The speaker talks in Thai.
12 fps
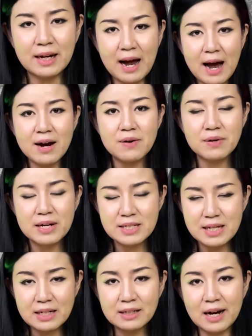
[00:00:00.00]
การรี
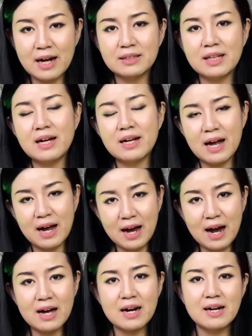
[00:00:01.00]
เซ็ตการตั้ง
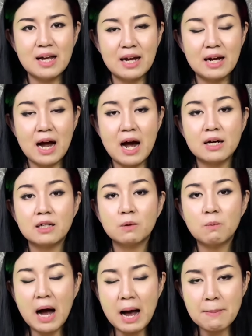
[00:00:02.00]
ค่านั่นเองค่ะ หรือ
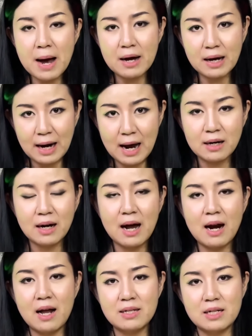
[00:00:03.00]
ว่าบางครั้งนะ
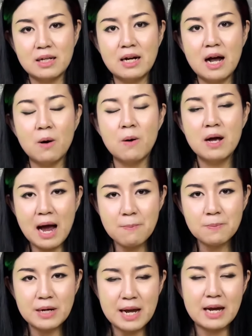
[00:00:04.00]
คะ หลังจากที่เราเด